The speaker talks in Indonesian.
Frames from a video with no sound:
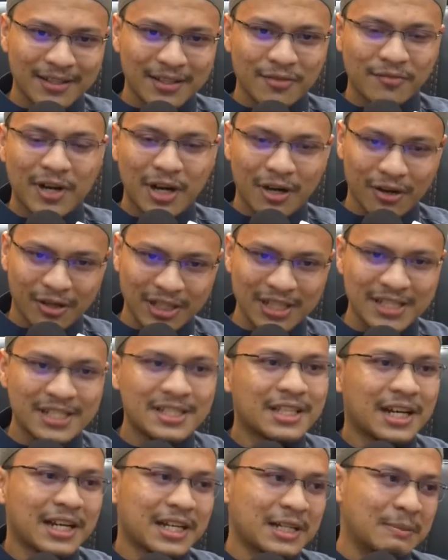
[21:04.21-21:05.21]
Faqad
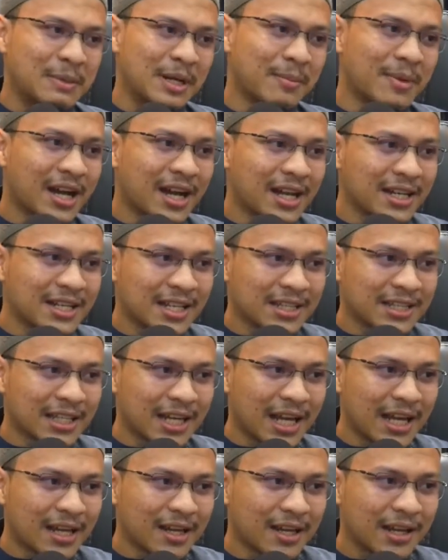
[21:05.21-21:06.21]
istakbar, maka dia
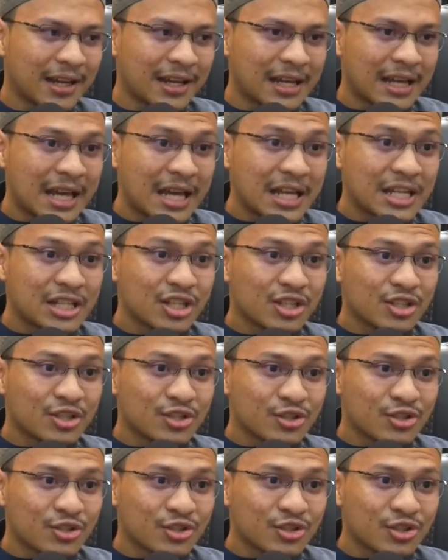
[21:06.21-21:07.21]
telah
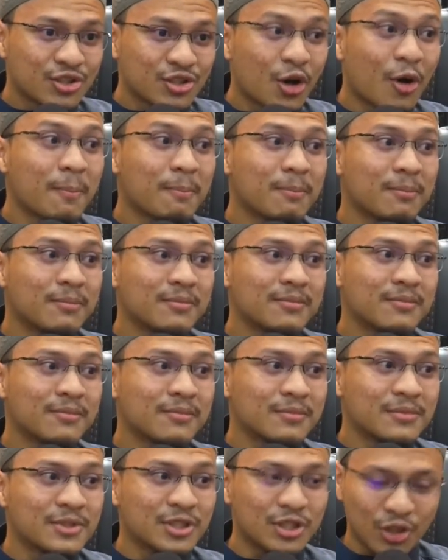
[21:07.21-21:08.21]
som
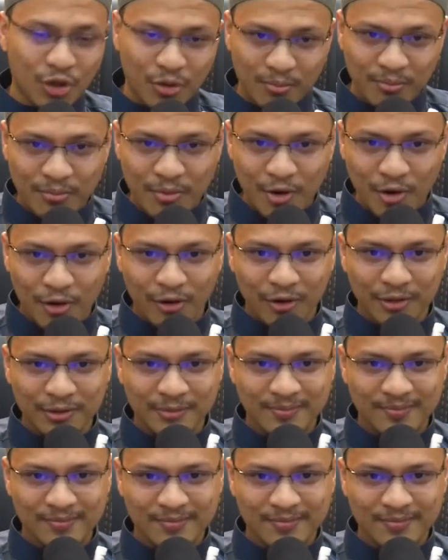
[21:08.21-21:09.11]
sombong.